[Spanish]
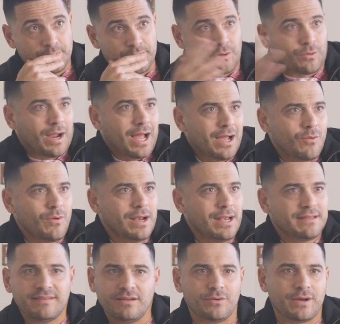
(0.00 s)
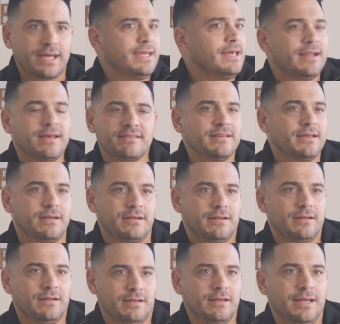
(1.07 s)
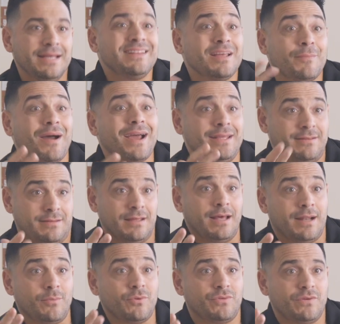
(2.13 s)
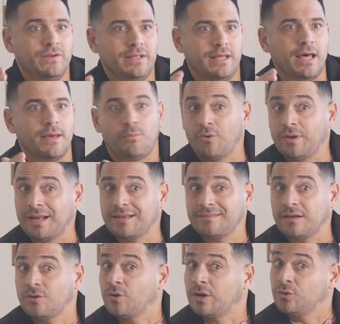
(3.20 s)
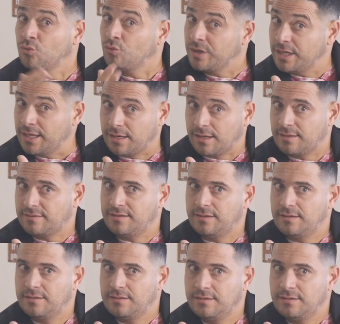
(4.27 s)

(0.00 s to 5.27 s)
Pero cada cual hace lo que quiere hacer. Este país te da la posibilidad de poder hacer lo que tú quieras hacer.